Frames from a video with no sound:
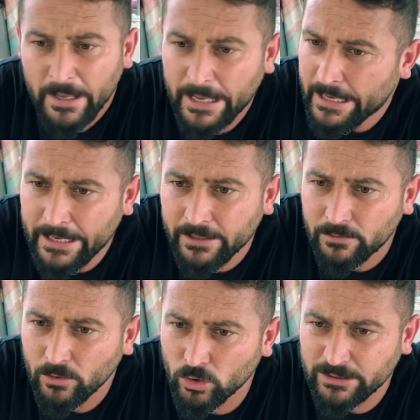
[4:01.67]
Ee,
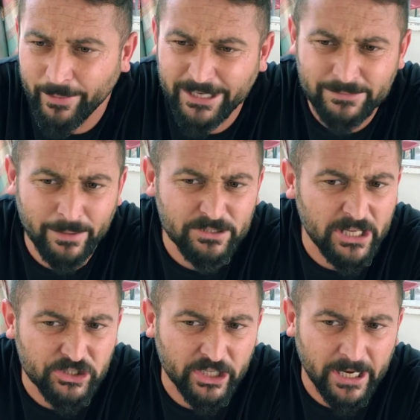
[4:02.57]
o zaman gitmemiz ne
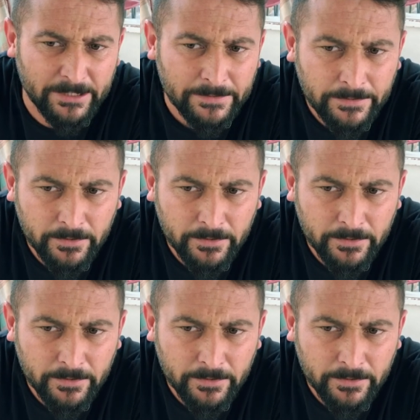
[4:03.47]
işe yaradı?